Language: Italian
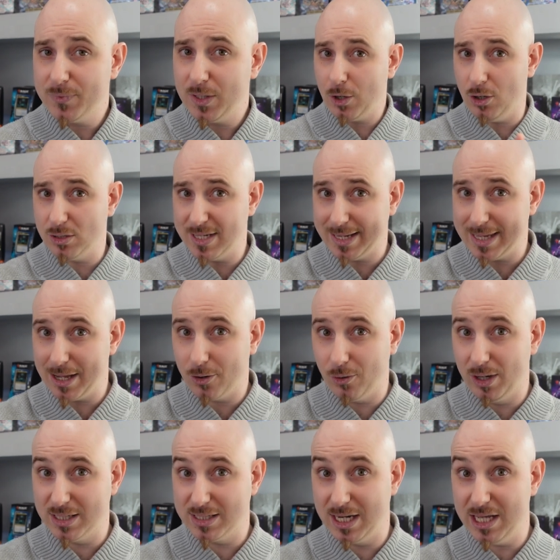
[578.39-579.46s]
cosa che
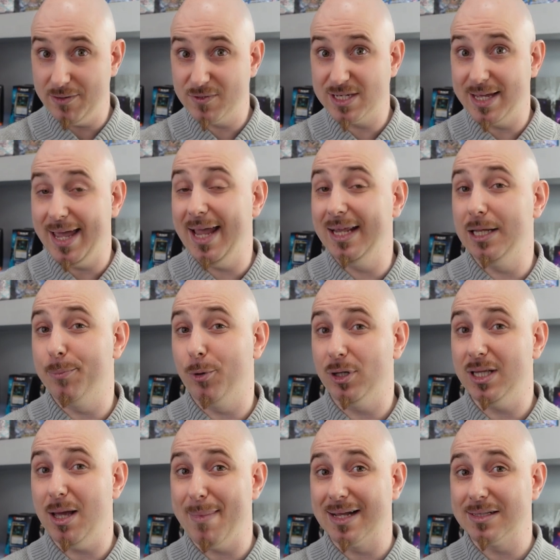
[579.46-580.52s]
con le sleeves ed i
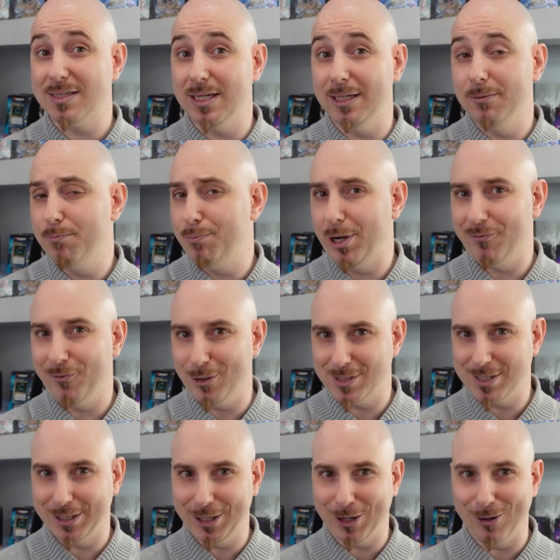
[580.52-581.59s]
portamazzi, per
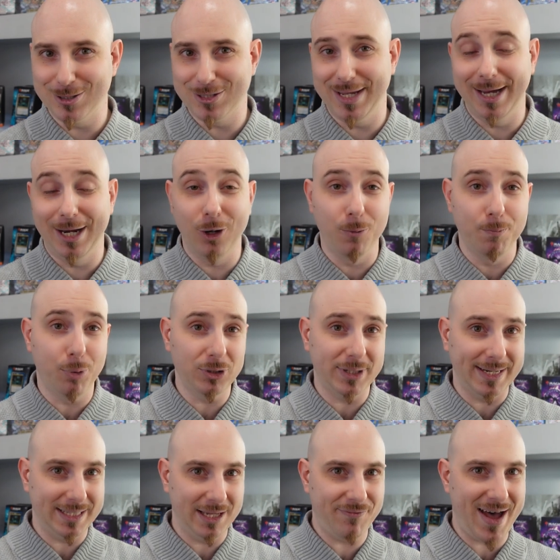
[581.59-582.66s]
forza di cose, non
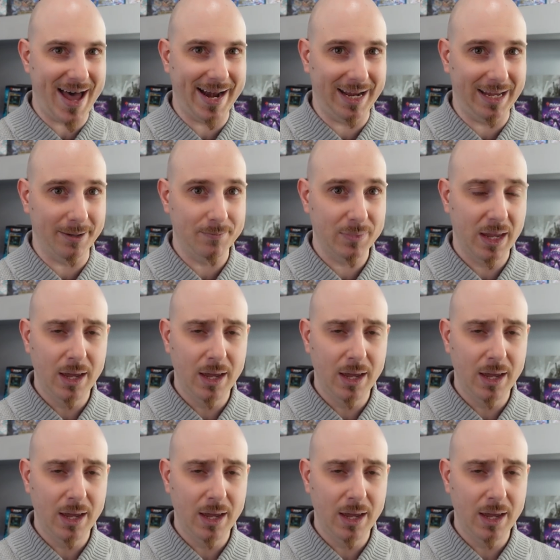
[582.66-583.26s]
potrete fare.